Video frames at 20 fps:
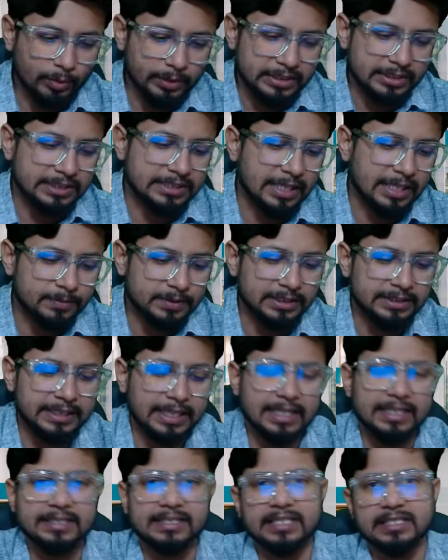इस हिसाब से
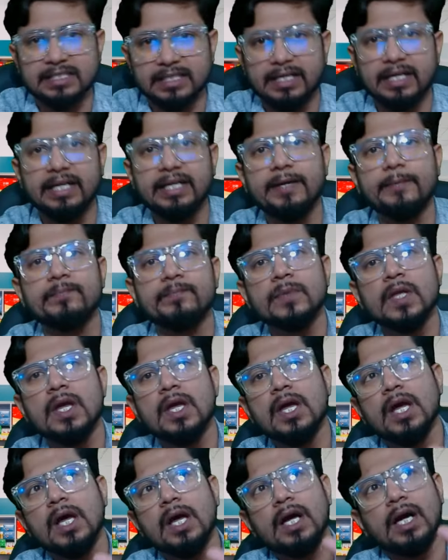दिया जाता है जनरली
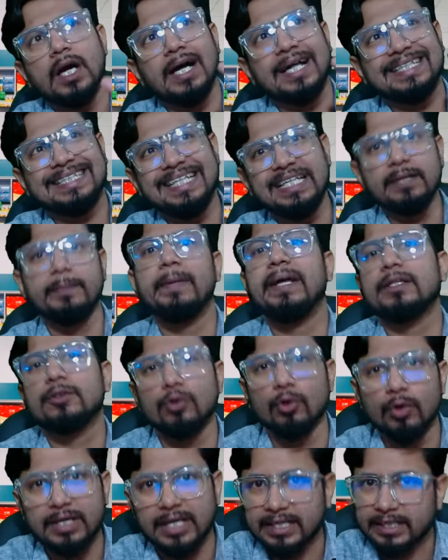दिन में
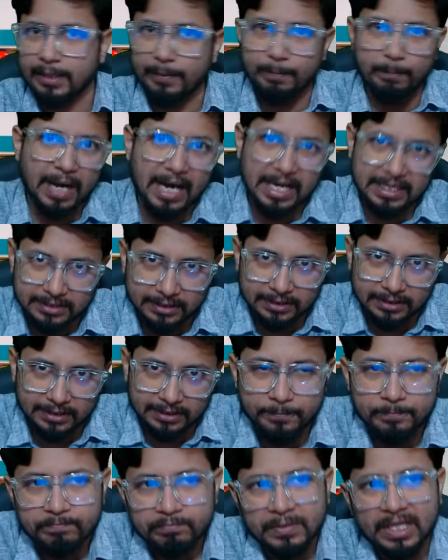दो करके पांच
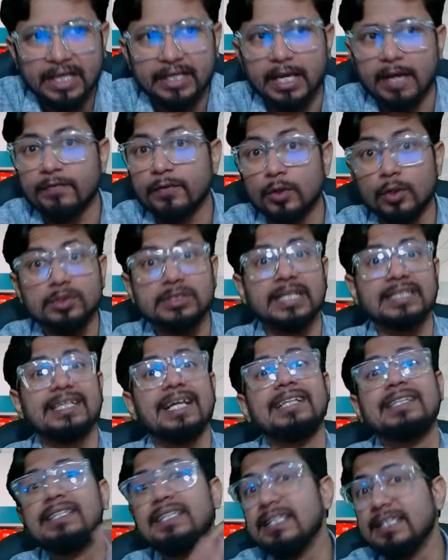दिन या फिर हो सकता
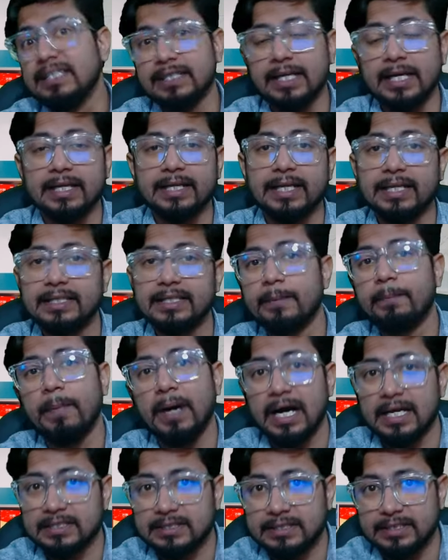है तीन करके दे
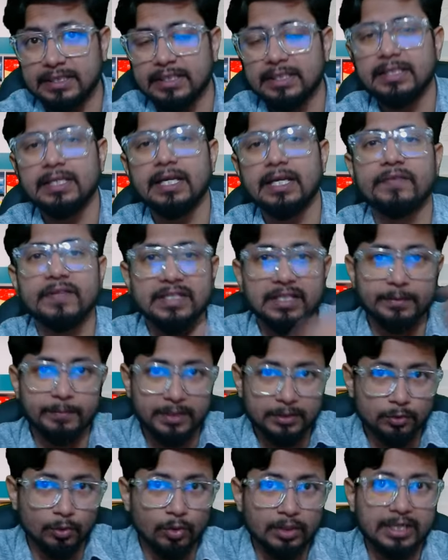पांच दिन या फिर दिन
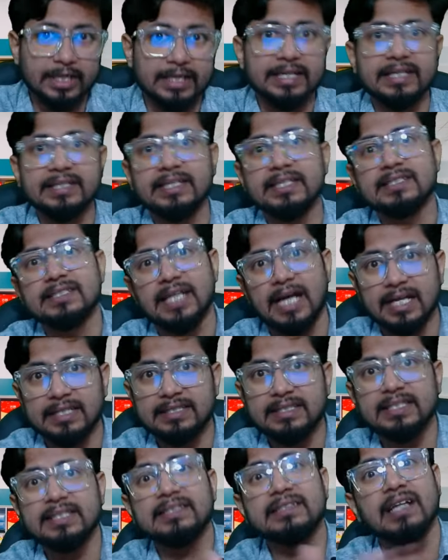में दो करके दे सात
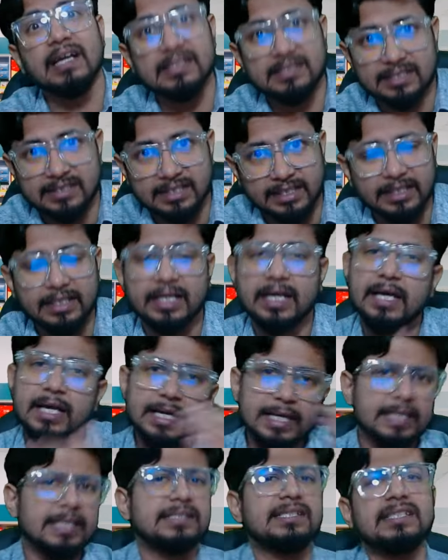दिन दस दिन
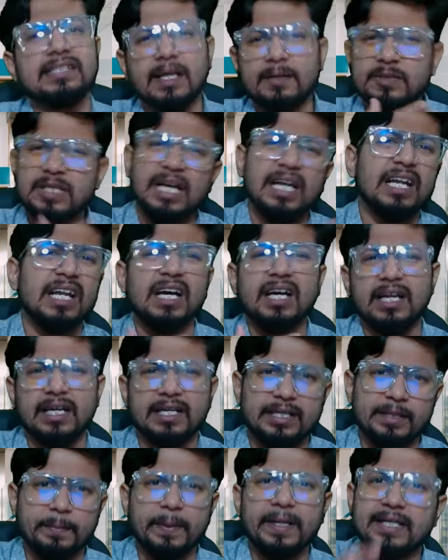इस हिसाब से अलग अलग
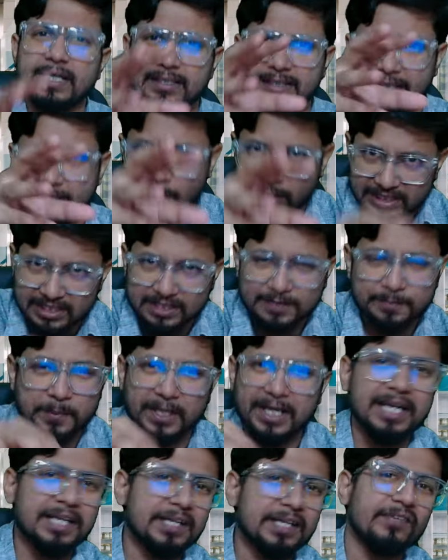डिपेंड करता है किस
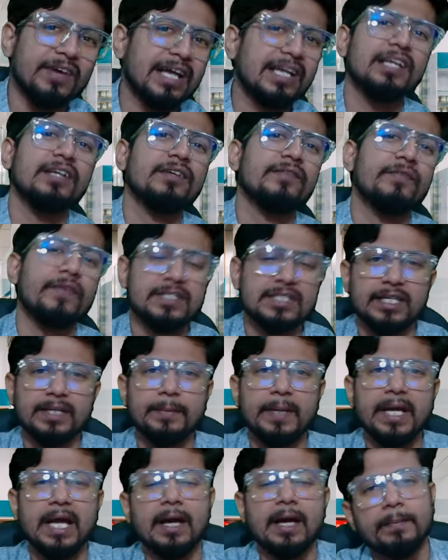प्रकार के वायरल इन्फेक्शन
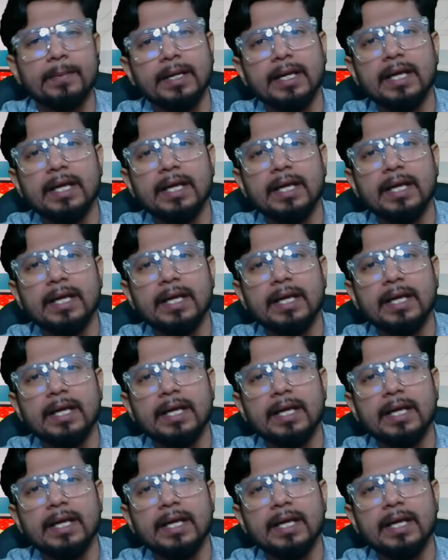में आप